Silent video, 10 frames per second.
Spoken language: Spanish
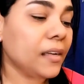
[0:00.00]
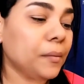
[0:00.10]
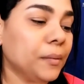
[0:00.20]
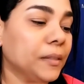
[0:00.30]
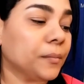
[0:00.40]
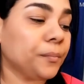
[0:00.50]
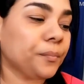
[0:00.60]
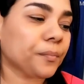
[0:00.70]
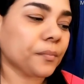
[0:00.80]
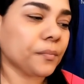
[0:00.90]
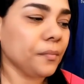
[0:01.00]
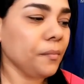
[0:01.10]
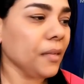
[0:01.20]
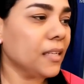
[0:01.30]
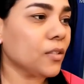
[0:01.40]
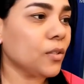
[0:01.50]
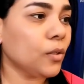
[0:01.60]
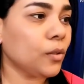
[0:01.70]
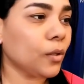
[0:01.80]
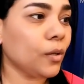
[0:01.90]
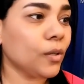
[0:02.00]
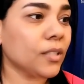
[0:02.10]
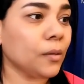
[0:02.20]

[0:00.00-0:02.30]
Y bueno, esos son todos los